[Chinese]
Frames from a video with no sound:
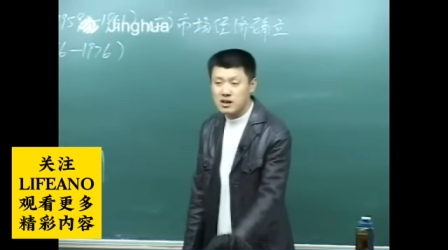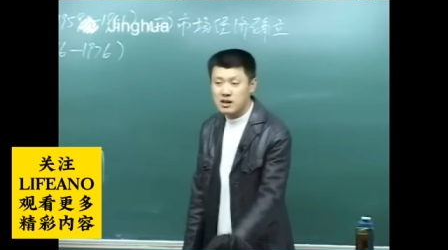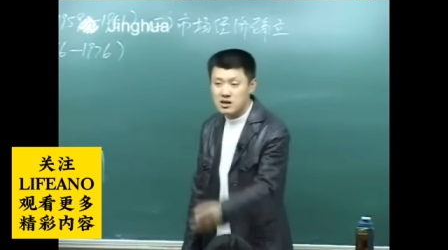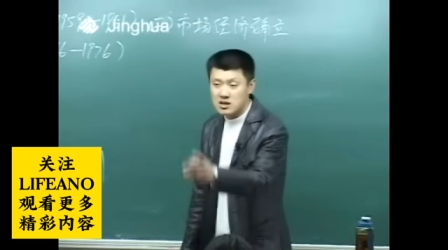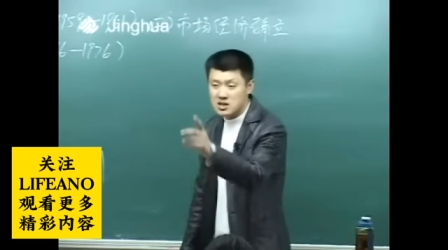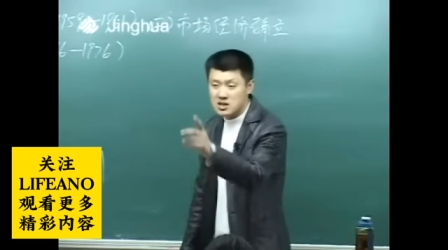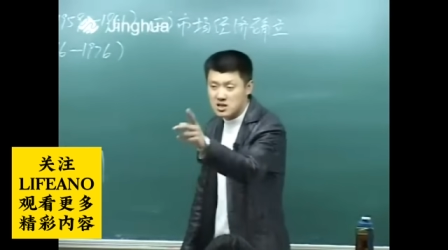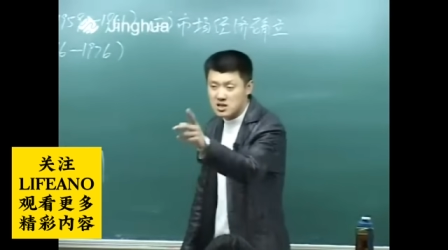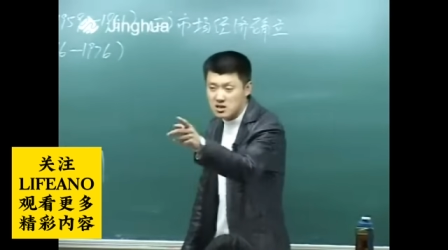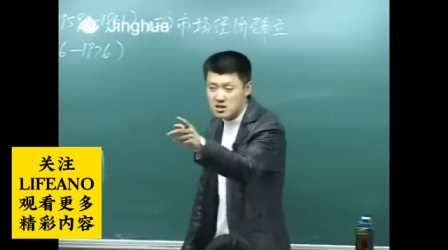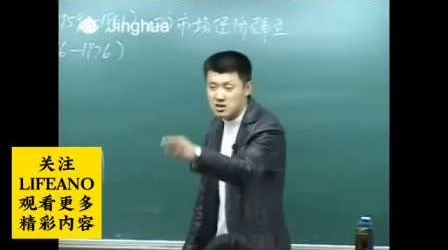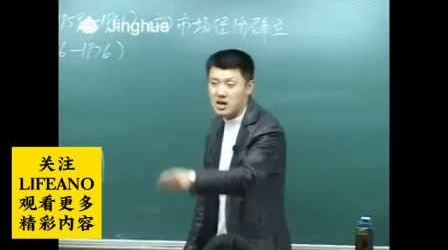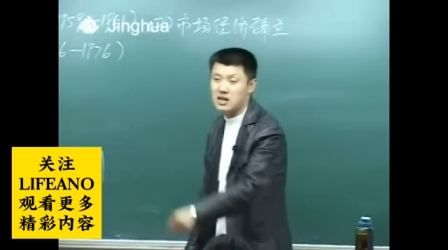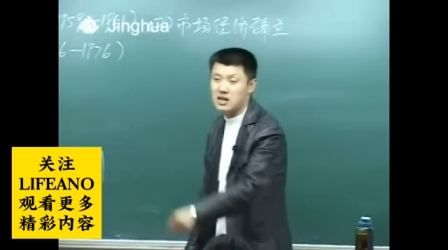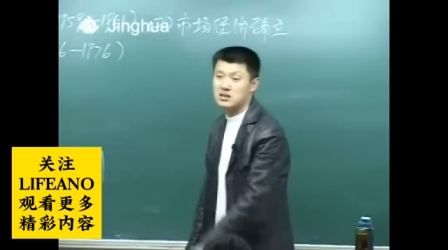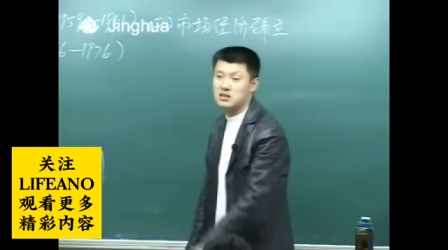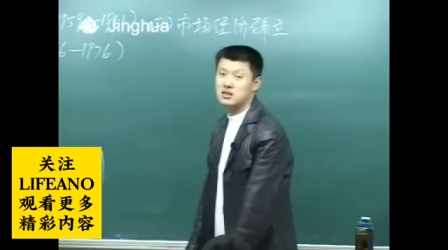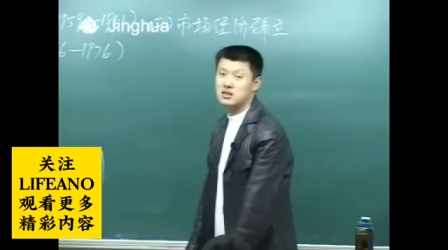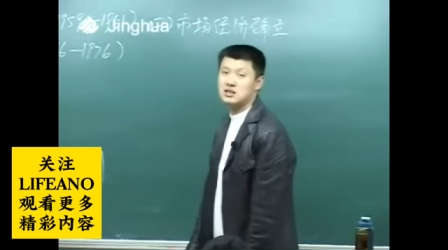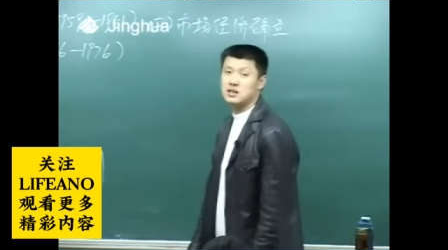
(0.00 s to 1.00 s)
市
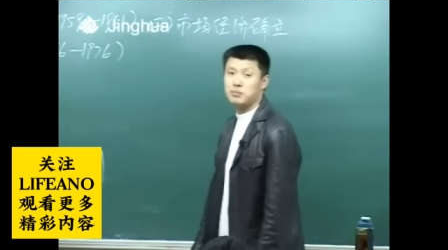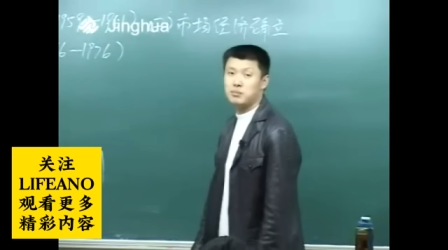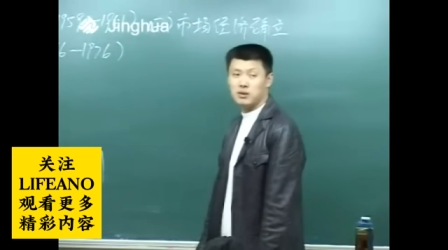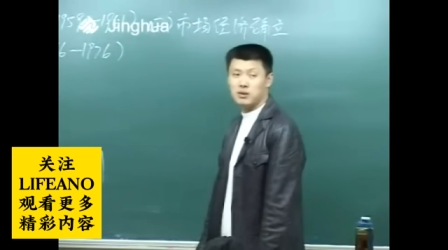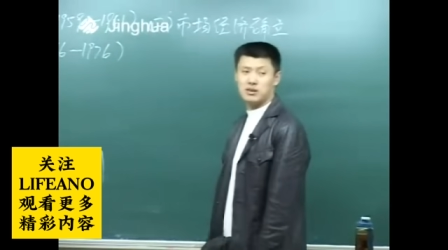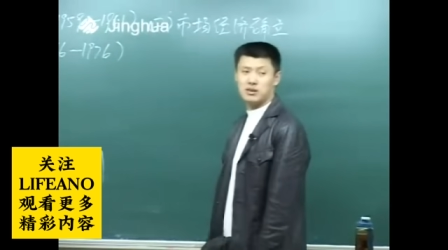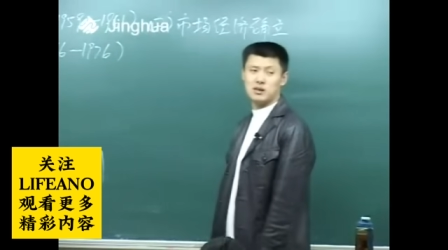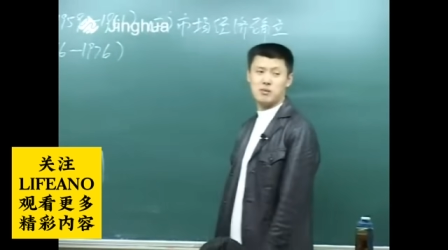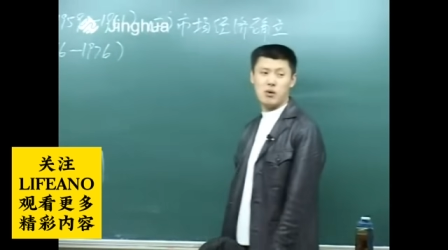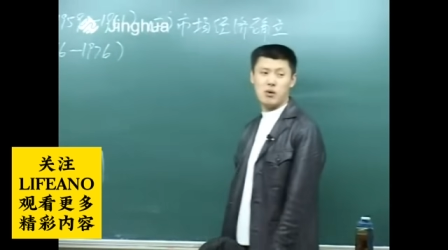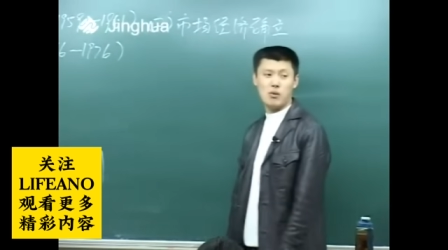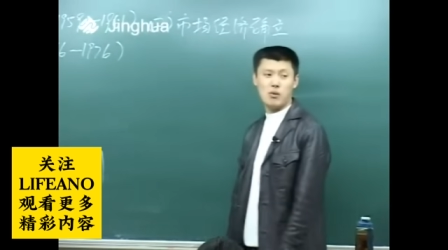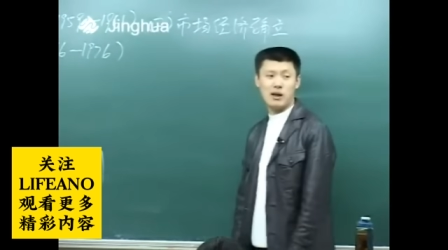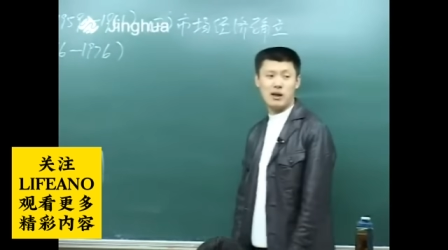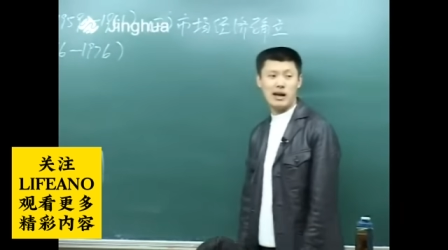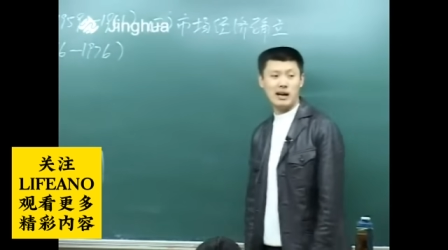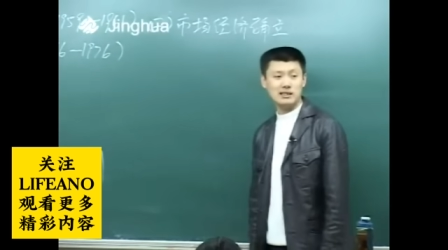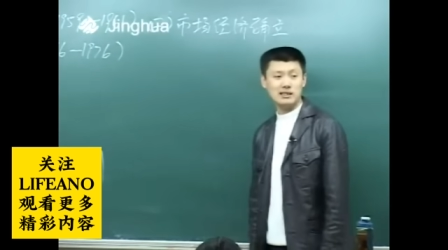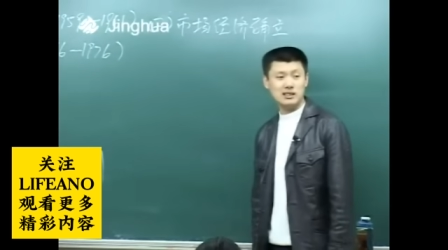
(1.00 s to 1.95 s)
场经济不能这么胡来，